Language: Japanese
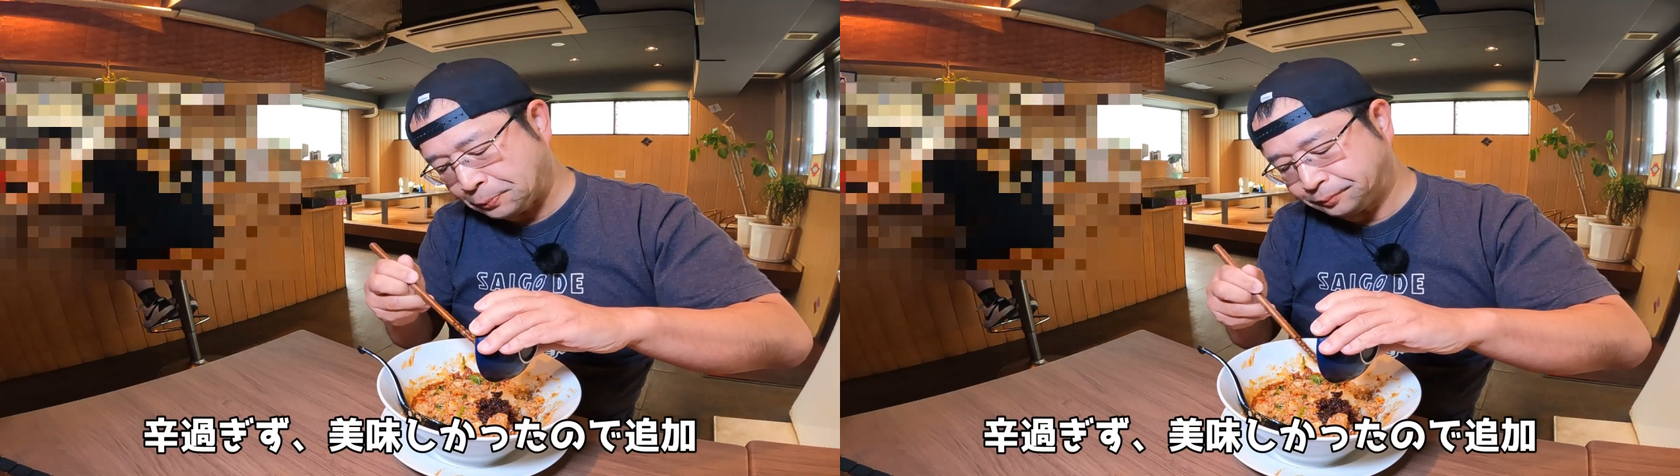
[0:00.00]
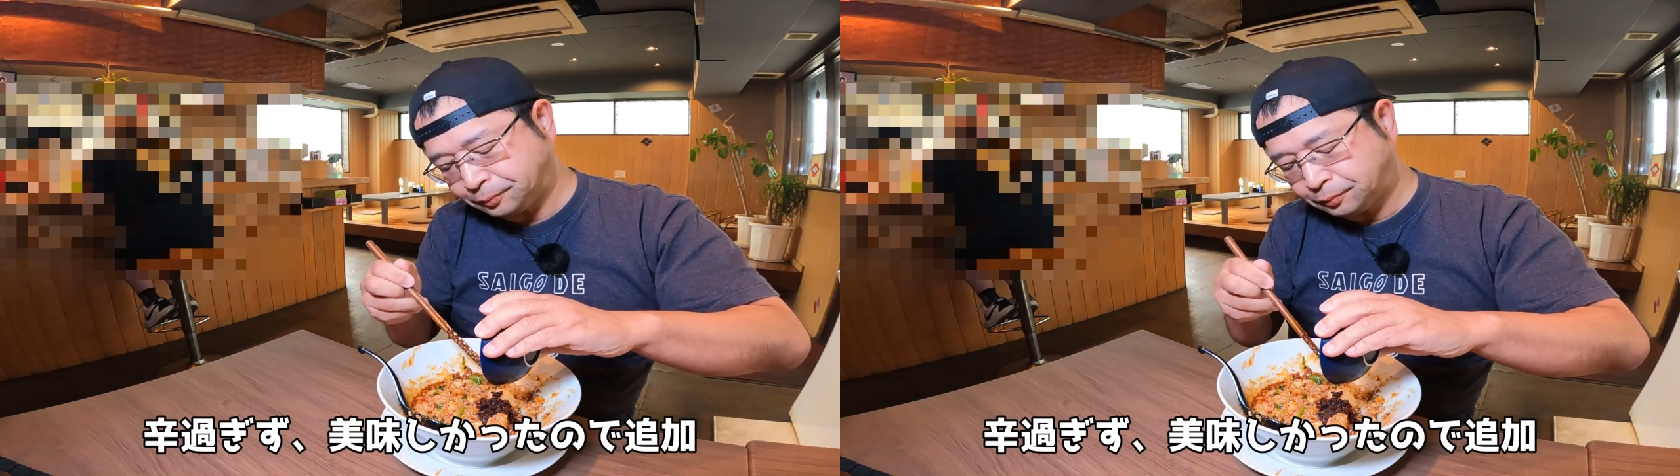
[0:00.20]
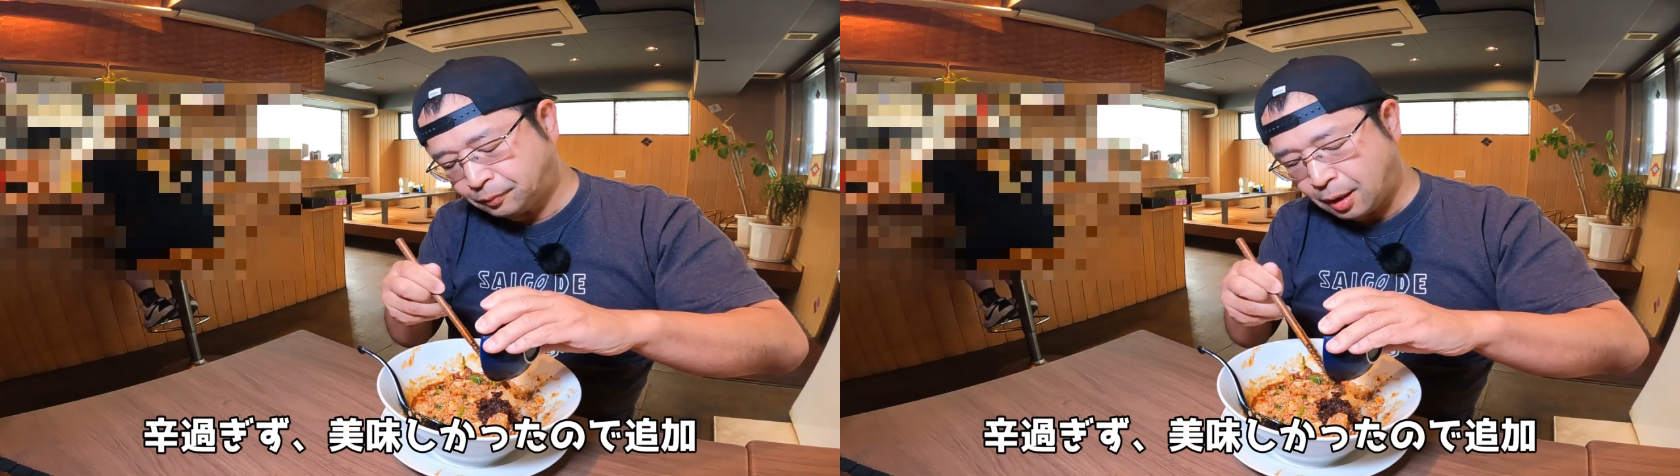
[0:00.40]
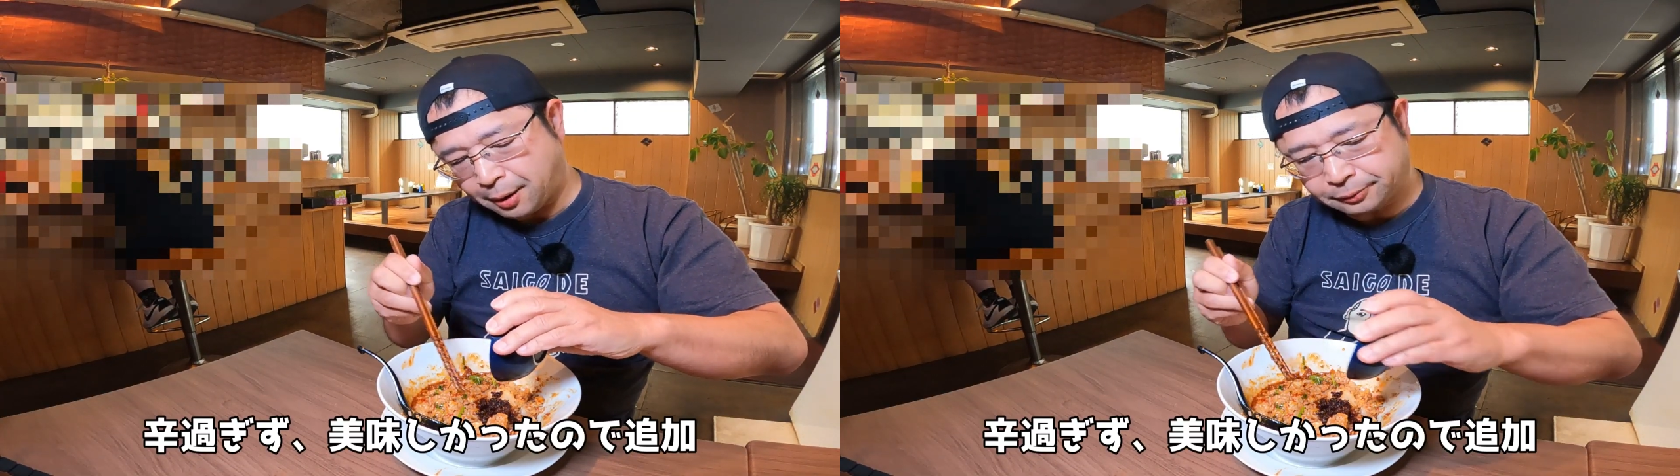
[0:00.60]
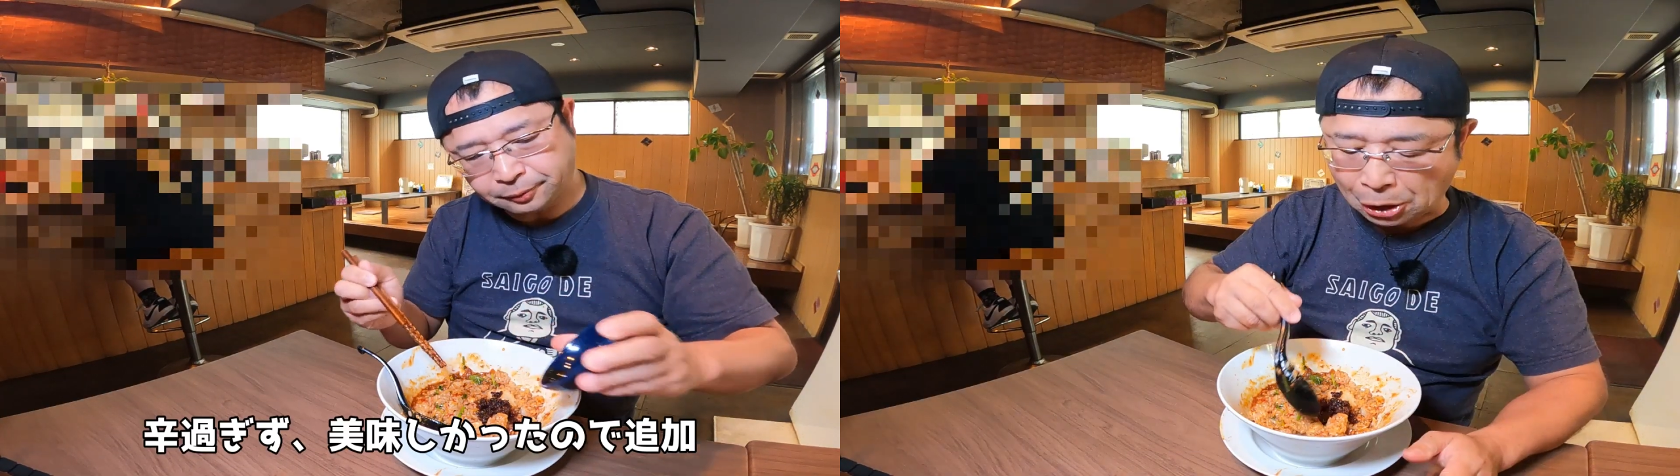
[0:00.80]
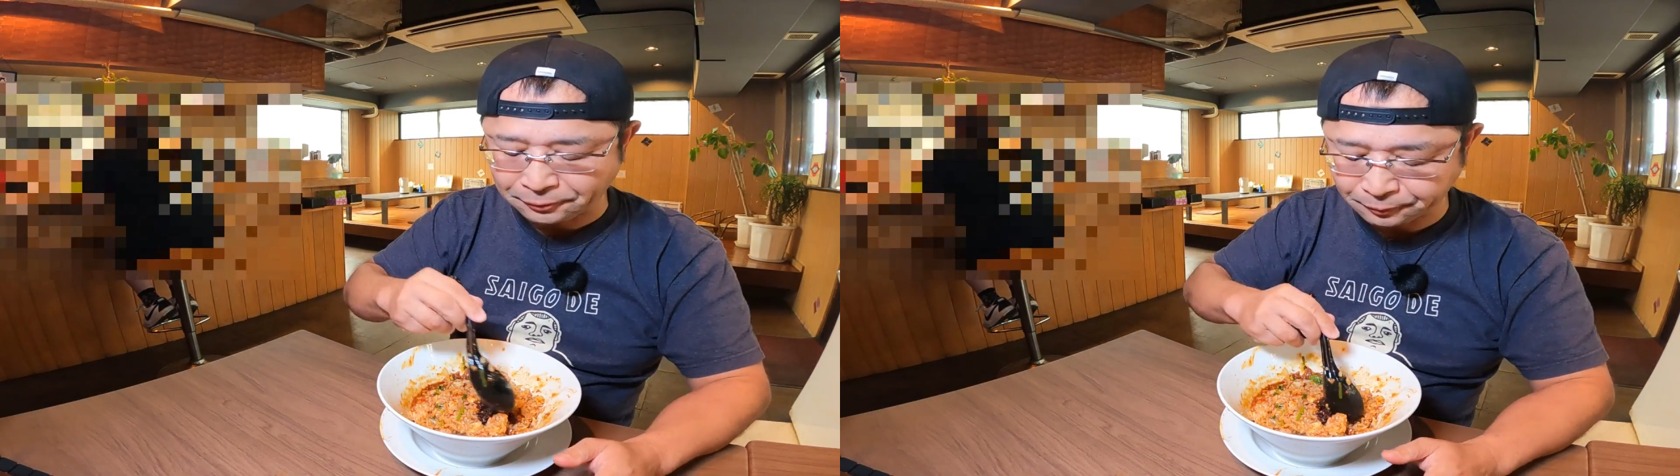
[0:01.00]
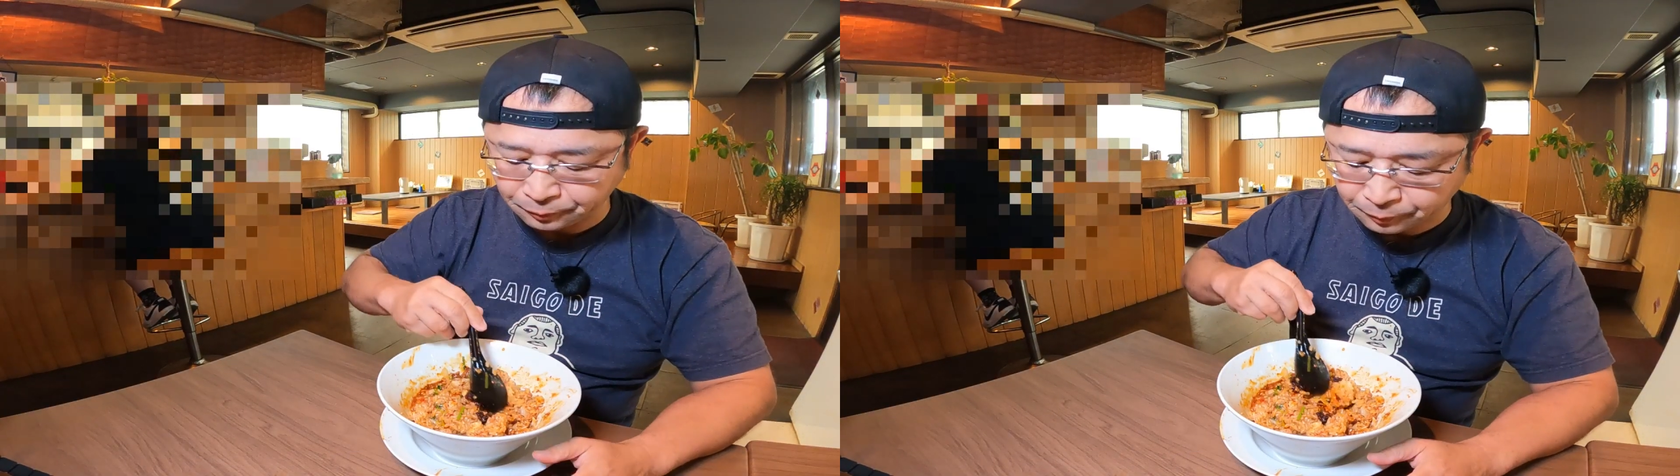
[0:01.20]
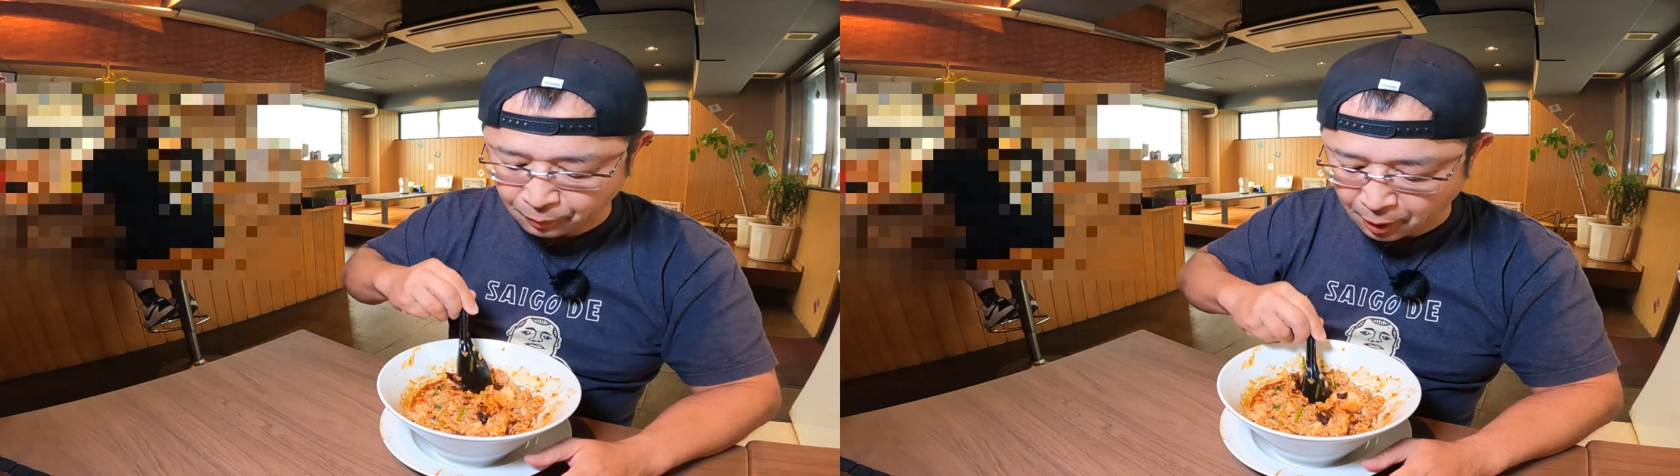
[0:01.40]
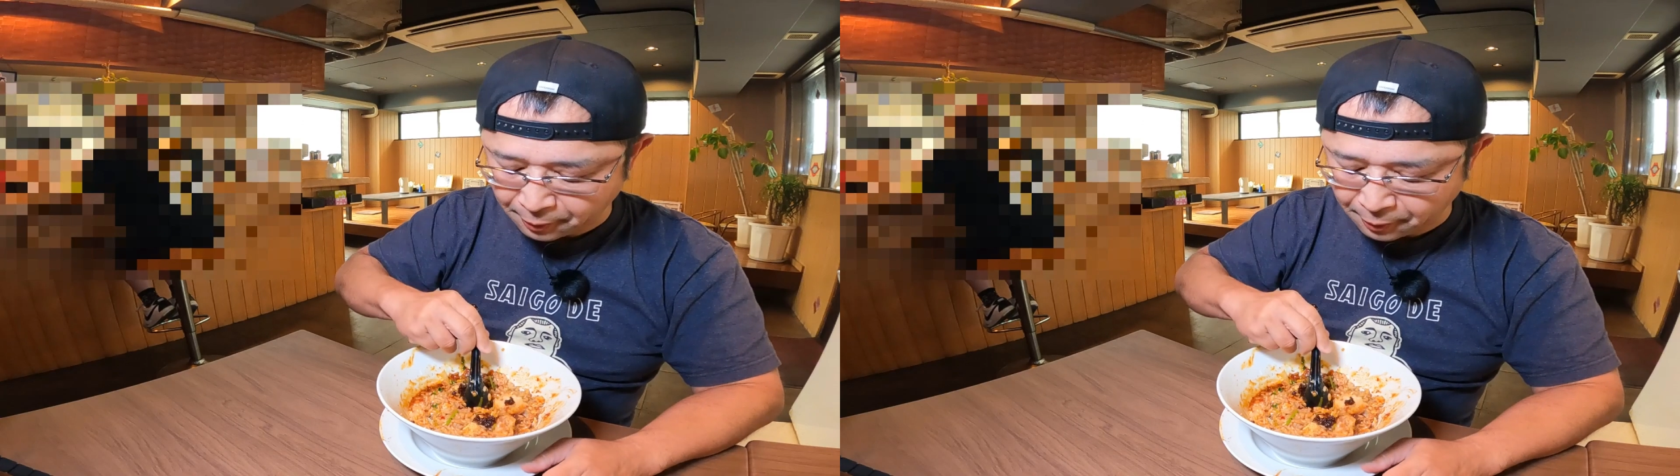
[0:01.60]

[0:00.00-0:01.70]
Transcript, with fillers: 辛みだれの辛さの